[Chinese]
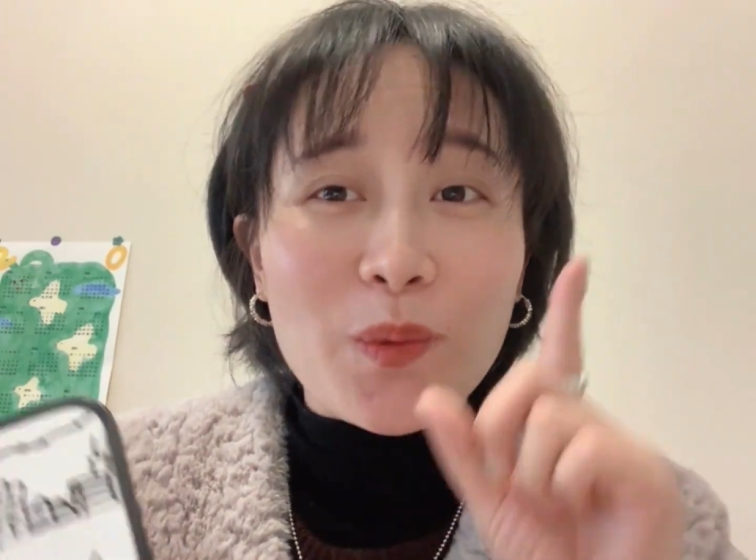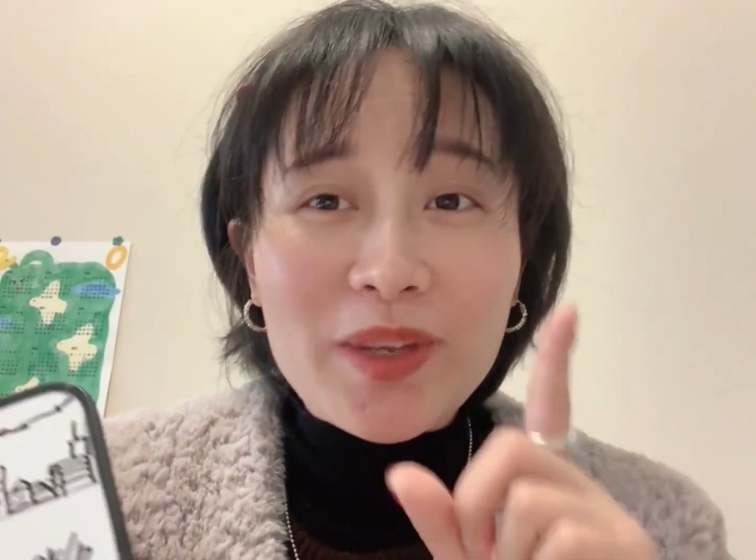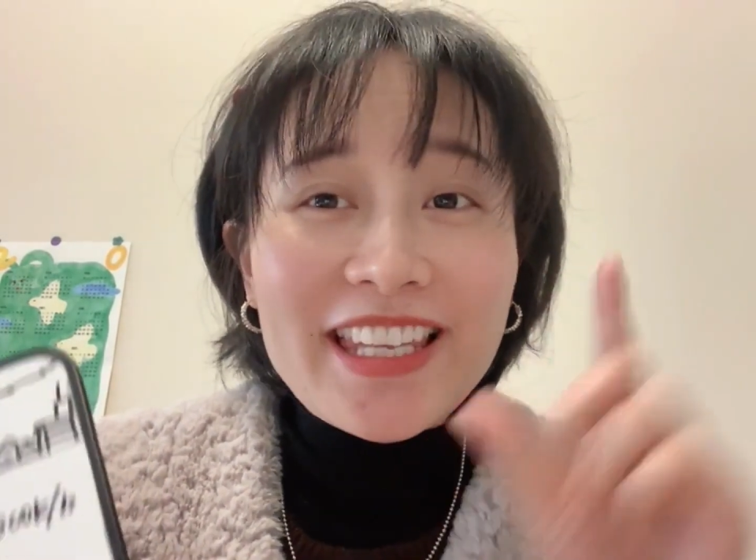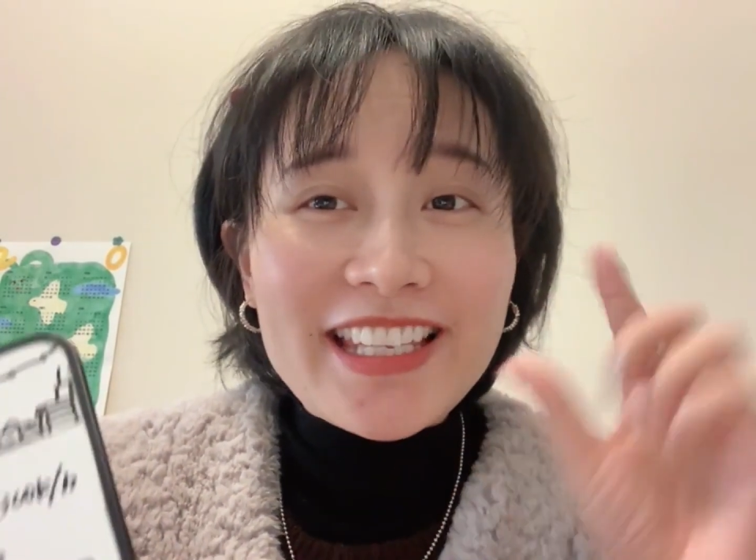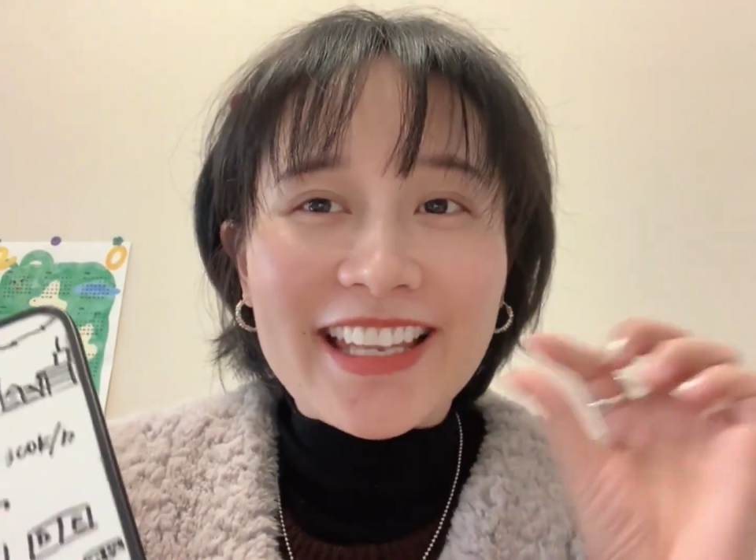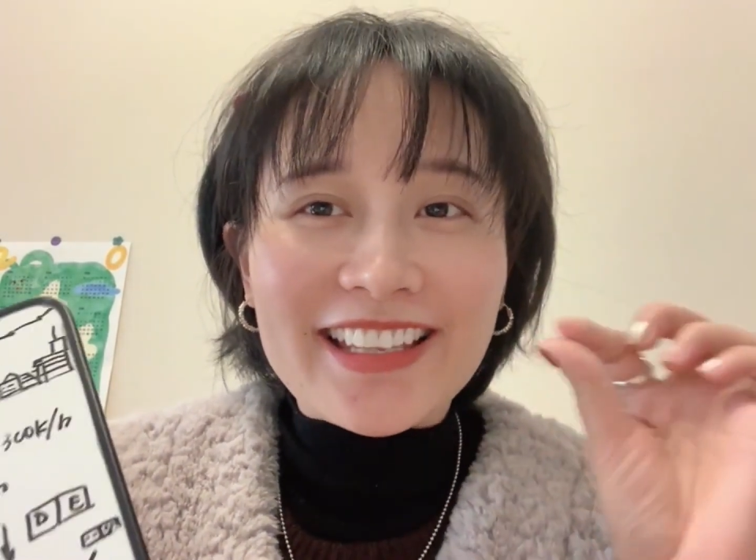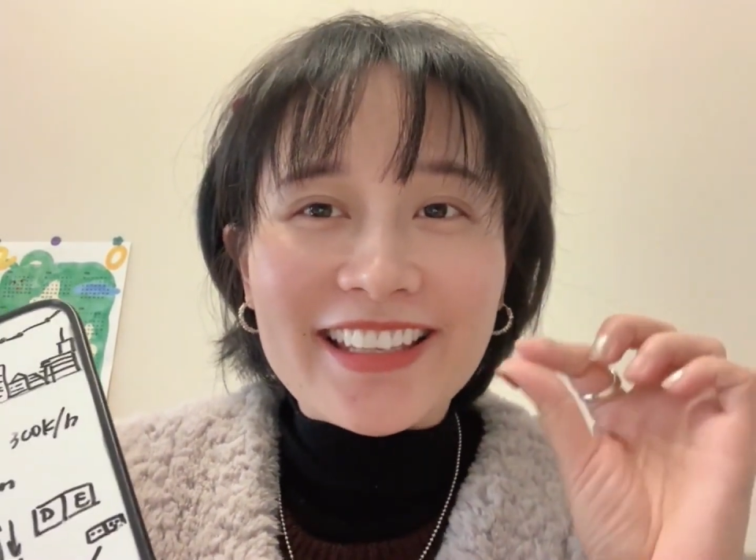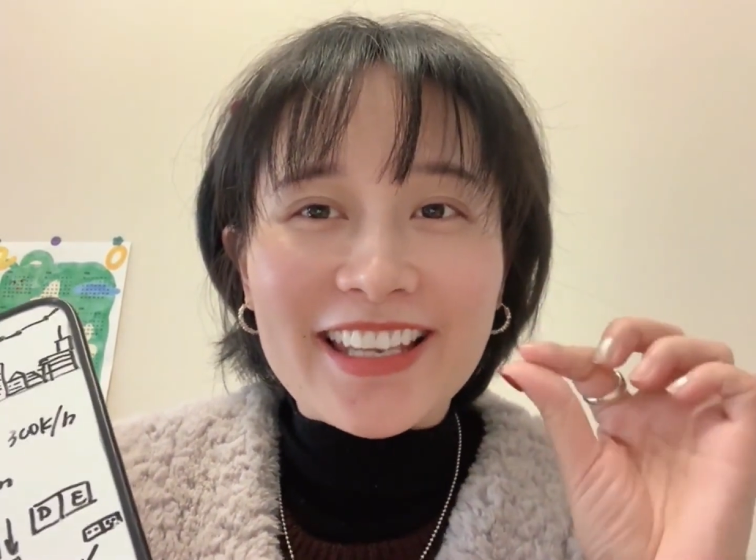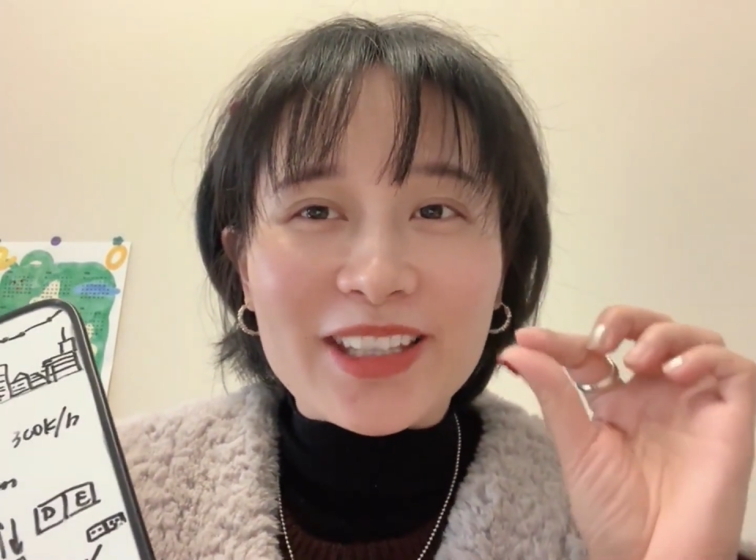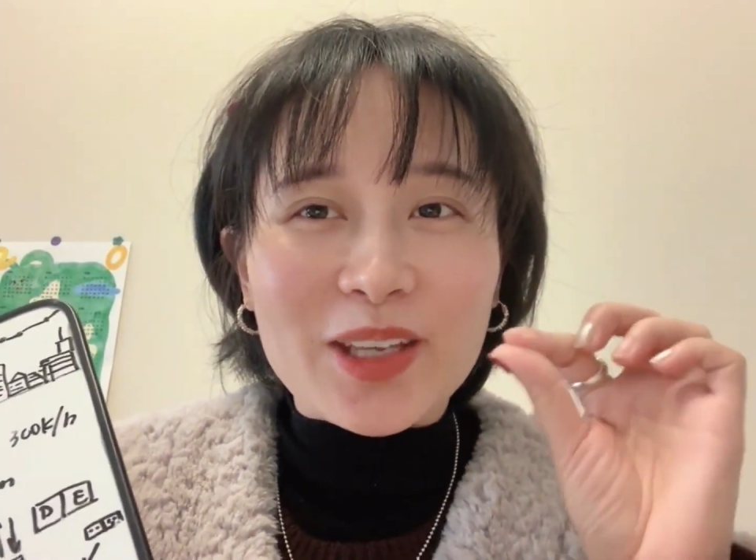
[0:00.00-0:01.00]
一点
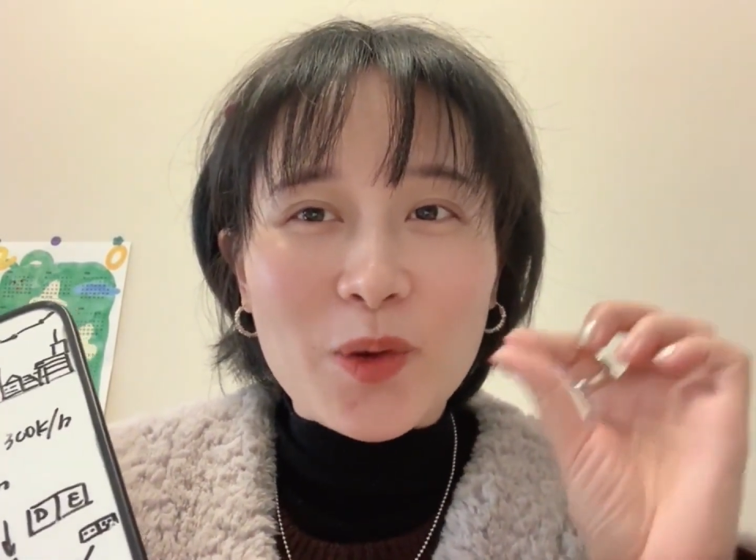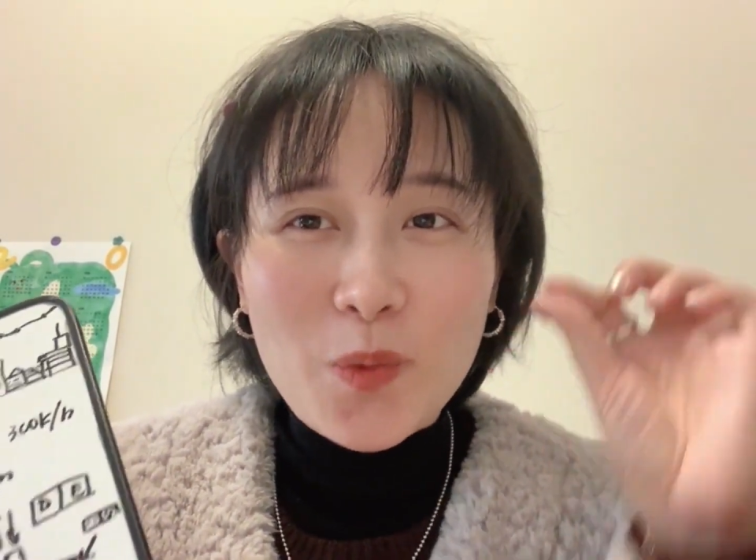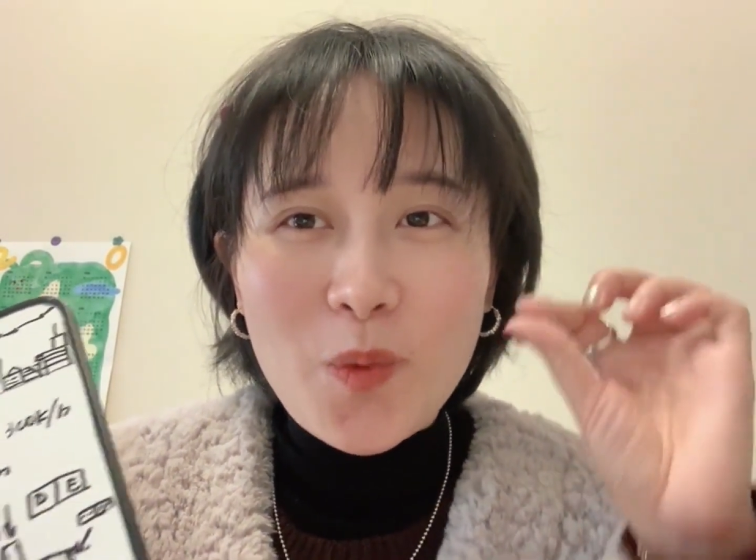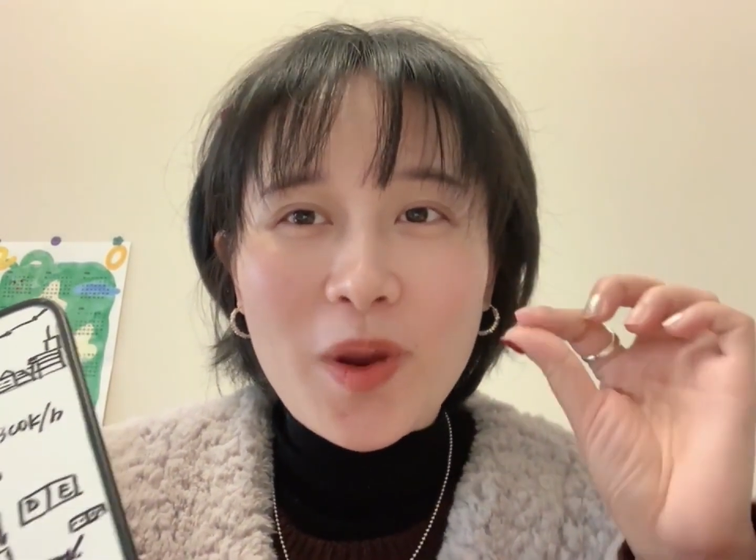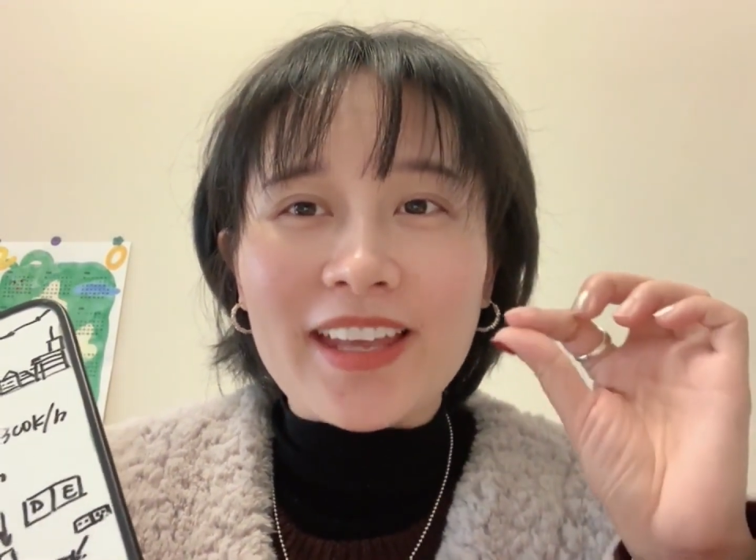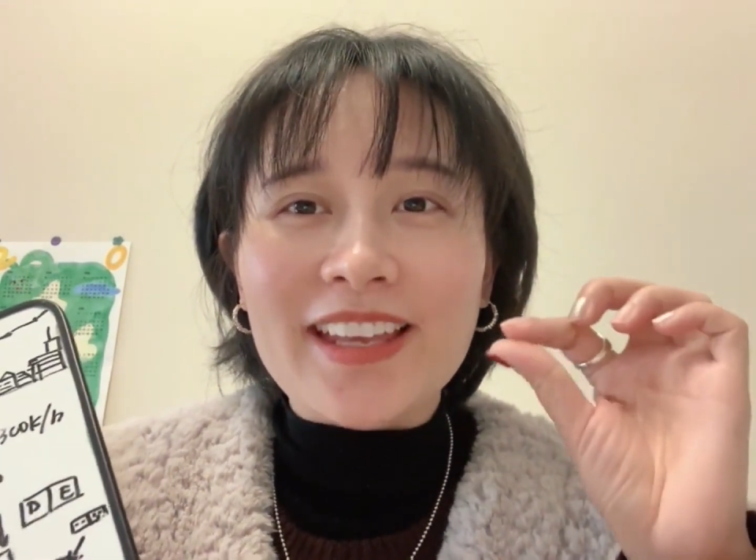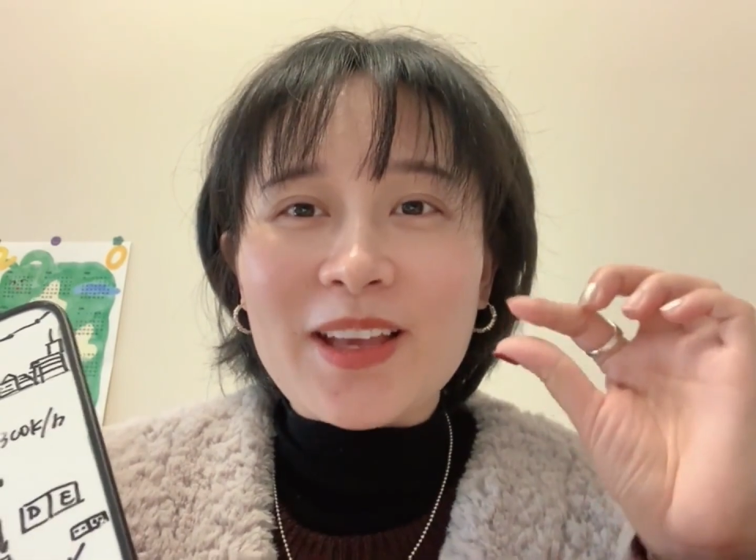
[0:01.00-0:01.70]
点的贵，